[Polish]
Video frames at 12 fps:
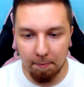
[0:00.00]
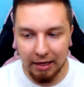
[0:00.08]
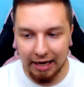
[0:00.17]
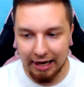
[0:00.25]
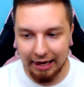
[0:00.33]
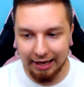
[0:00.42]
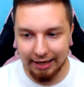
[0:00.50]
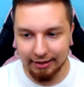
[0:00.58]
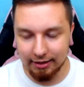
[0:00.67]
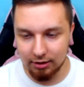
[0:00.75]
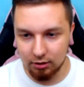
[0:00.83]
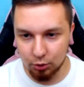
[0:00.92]

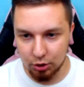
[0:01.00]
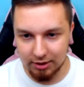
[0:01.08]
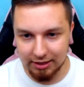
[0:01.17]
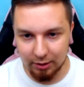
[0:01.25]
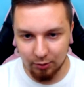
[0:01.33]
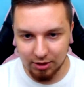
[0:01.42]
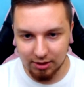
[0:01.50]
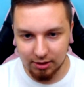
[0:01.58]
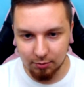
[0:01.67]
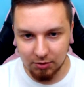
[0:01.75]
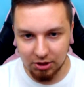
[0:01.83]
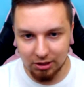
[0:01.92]
Planet. Już cały
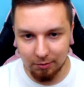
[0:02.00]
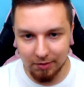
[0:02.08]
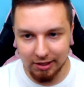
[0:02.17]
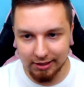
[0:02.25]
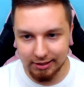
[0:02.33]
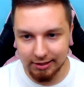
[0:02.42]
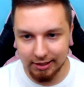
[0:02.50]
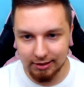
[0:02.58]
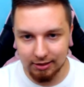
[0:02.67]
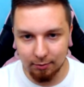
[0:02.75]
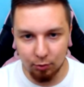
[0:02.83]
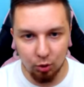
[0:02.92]
czas my się myli z
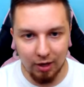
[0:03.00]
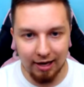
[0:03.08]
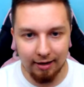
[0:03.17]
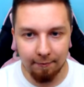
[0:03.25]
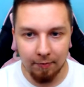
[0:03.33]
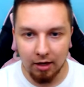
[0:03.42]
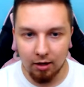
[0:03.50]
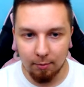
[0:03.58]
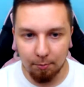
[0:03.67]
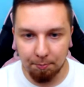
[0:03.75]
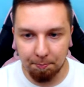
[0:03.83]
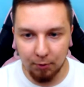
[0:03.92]
Tasty Blue, ale
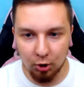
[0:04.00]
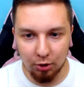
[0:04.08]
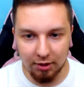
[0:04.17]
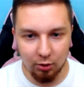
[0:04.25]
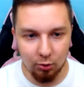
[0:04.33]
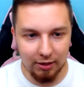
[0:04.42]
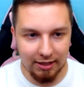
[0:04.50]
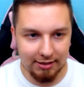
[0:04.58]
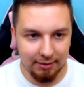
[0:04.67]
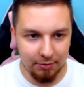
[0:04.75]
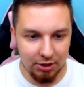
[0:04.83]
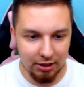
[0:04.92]
koryguje
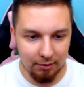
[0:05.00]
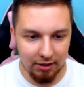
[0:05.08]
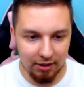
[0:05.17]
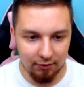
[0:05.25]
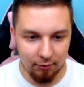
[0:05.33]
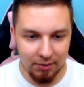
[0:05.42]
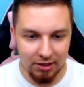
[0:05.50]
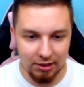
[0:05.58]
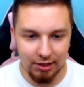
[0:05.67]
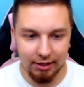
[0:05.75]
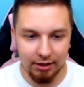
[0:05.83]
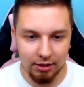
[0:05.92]
sam siebie w
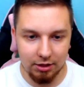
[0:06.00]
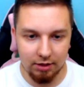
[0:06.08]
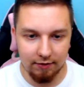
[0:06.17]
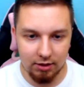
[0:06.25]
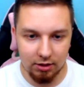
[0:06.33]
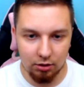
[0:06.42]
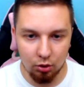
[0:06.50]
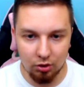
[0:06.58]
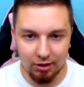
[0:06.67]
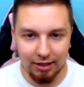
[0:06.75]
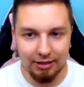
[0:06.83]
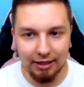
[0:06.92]
myślach jeszcze, więc no
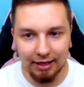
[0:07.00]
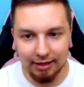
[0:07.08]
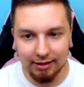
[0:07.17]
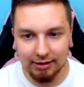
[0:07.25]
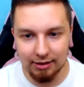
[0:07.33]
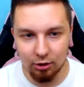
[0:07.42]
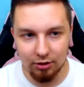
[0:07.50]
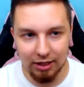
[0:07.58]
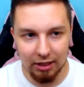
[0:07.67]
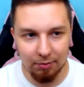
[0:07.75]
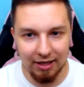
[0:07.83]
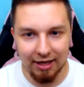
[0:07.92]
te T-Rexy to
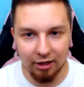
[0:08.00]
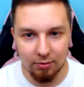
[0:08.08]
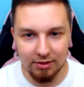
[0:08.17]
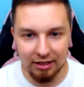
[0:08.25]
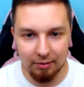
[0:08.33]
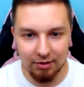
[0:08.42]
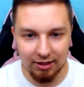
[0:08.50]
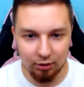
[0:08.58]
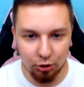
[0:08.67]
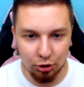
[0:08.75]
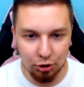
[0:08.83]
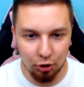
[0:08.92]
tak biegają za nami tak
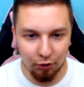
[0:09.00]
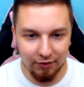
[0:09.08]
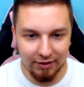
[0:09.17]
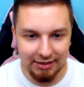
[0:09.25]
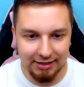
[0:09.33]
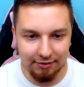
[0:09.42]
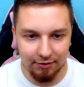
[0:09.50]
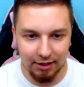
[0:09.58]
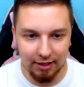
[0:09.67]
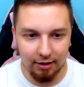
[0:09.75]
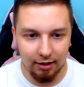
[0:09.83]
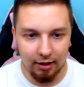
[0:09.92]
dość
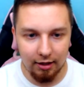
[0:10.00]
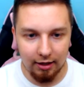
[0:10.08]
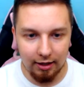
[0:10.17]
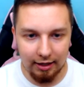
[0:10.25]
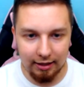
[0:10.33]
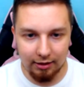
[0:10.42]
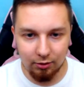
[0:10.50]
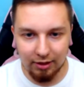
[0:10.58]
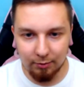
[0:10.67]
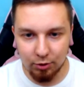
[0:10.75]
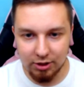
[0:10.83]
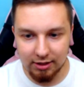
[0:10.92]
ofensywnie, ale no
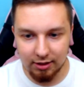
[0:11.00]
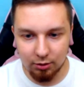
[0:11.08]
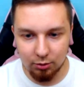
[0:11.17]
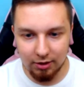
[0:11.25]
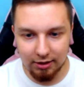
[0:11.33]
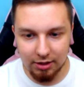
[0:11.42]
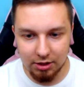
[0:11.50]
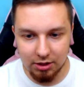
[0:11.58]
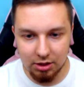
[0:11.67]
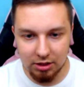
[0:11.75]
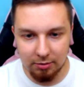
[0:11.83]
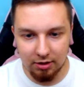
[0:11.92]
ja muszę zjadać tutaj te
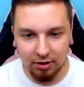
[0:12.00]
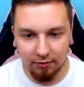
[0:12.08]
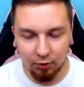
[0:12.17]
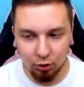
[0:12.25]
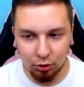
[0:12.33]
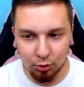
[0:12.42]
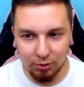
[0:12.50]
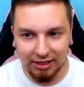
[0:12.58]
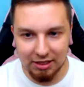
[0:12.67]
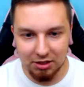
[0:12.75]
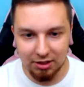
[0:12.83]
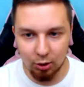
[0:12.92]
rzeczy, żeby w końcu
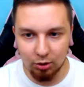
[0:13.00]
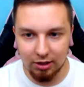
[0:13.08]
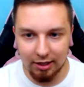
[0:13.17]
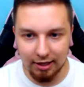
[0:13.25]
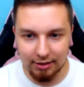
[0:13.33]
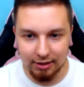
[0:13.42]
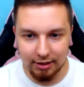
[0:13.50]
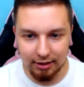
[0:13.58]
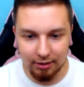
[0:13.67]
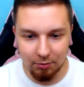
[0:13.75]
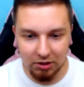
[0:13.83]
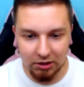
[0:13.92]
zjeść tego T-Rexa.
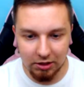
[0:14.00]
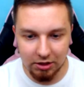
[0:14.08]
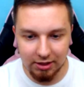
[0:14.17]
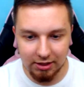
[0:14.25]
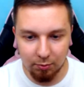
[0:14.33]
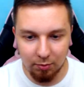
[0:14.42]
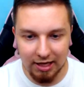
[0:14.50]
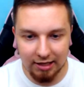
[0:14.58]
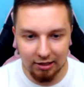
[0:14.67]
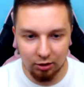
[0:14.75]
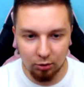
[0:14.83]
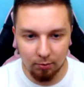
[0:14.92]
Taki myślę, że jest plan
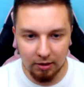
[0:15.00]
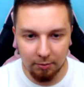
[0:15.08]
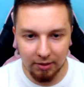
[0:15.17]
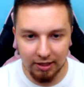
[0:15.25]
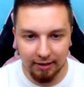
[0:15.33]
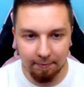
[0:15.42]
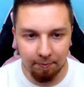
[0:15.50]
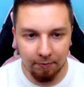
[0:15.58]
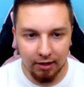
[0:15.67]
na tą mapkę.